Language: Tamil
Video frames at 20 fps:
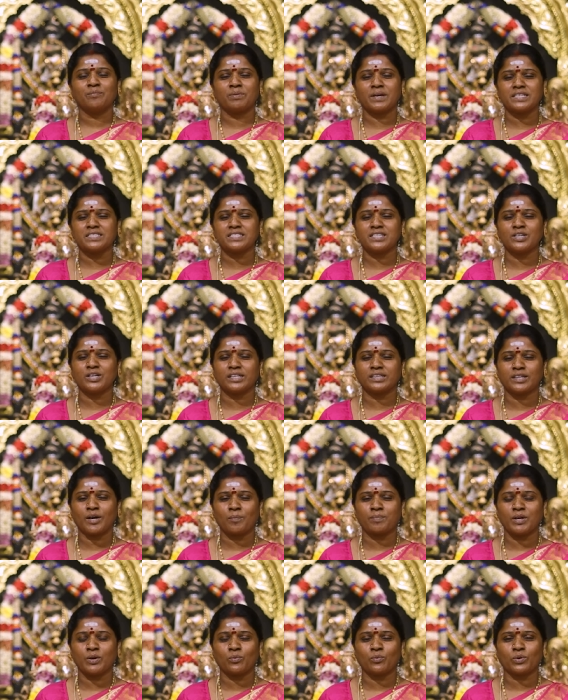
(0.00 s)
பெண் சிங்கத்தை
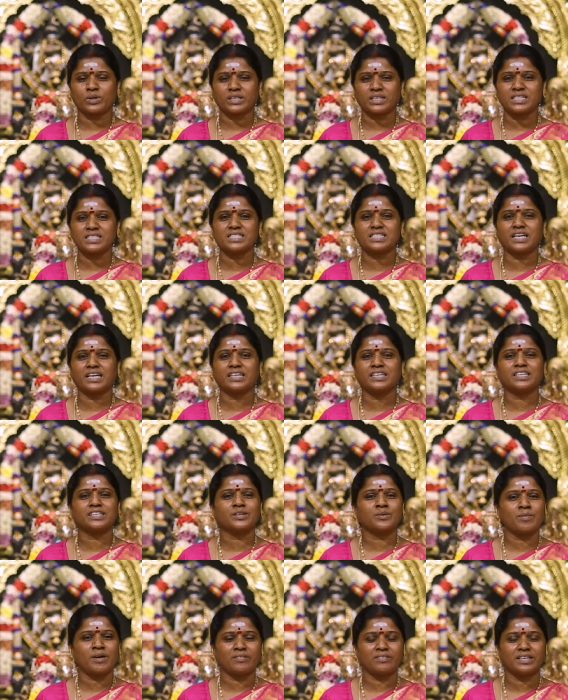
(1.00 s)
அப்படியே உரசிக்கிட்டு
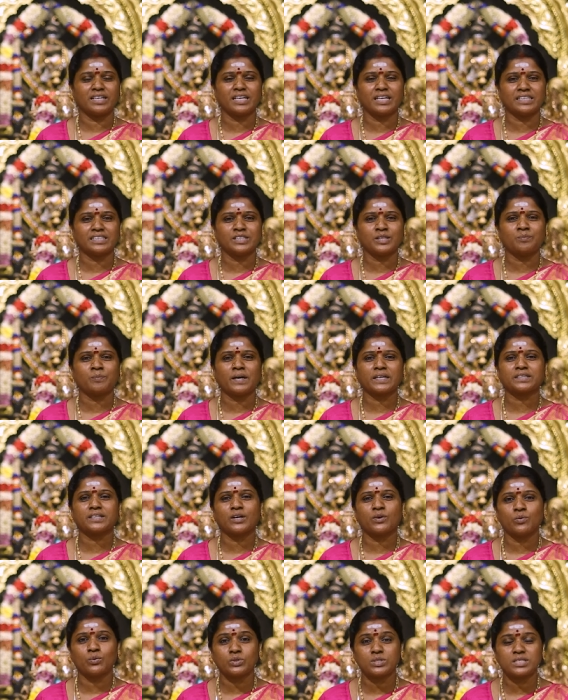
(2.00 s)
இருக்குமா வெளியில இருந்து
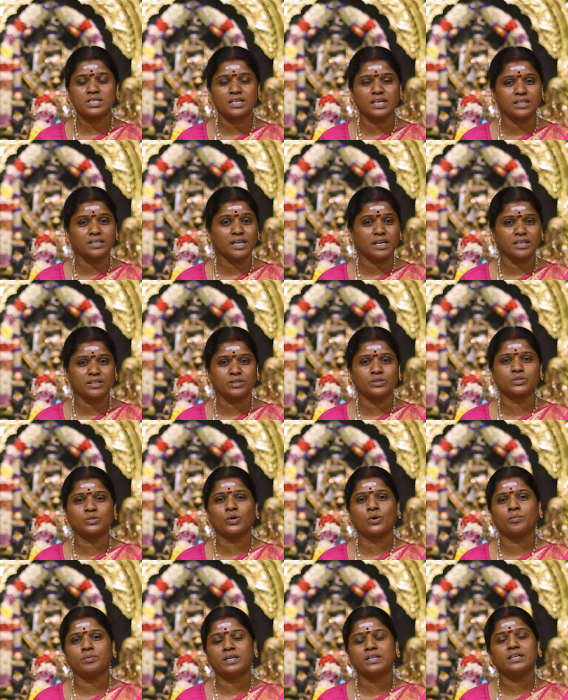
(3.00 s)
பார்த்தா ஒரு சிங்கம் தான்
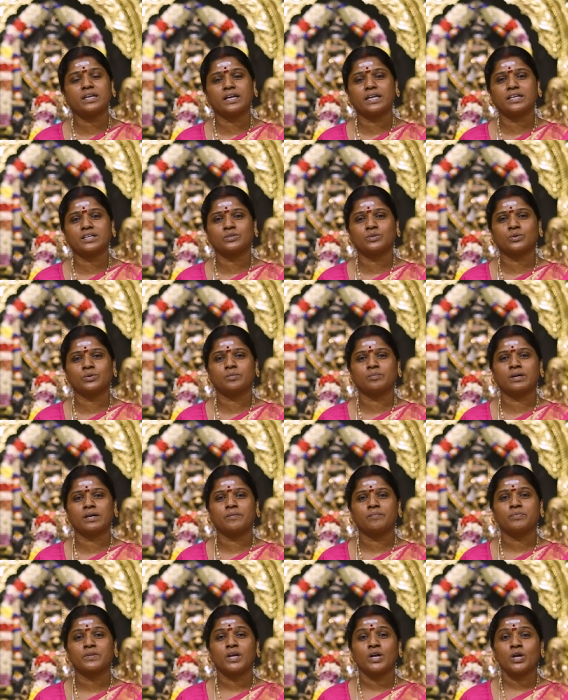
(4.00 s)
இருக்குதோ அப்படின்னு நினைக்க தோணுமா
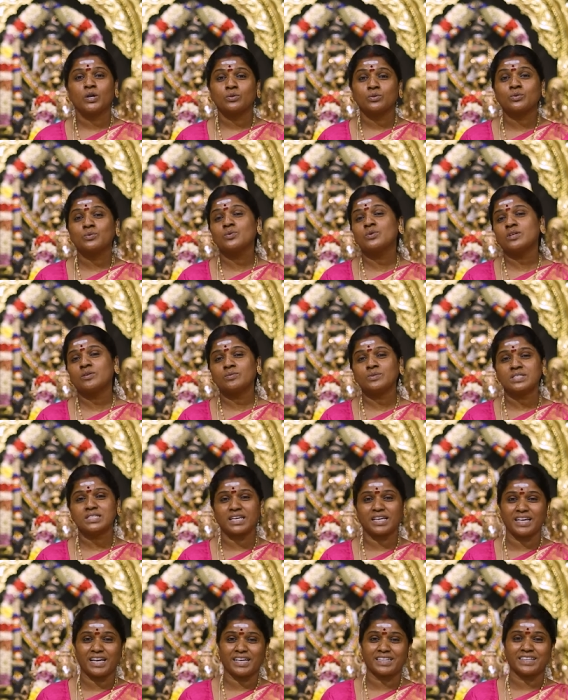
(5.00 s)
தூங்கவும்
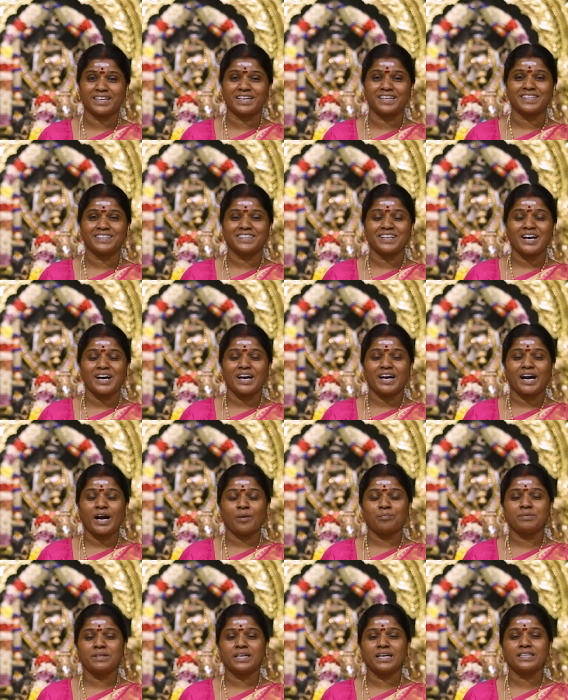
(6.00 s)
செய்யாதான்
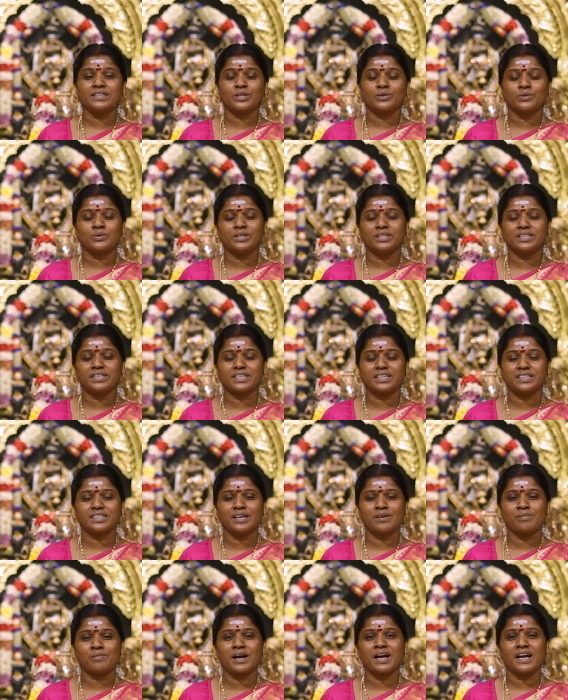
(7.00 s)
அப்படியே அந்த குளிருக்கு
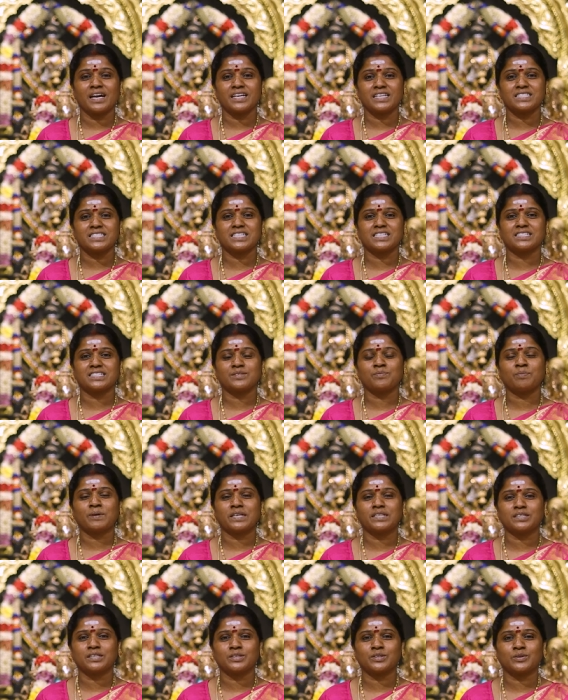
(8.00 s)
இதமா அணைச்சிட்டு
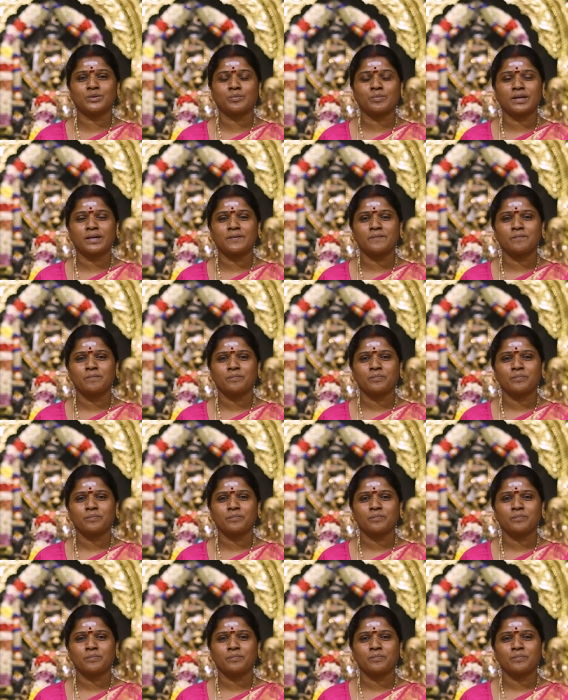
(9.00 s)
படுத்திருக்குமா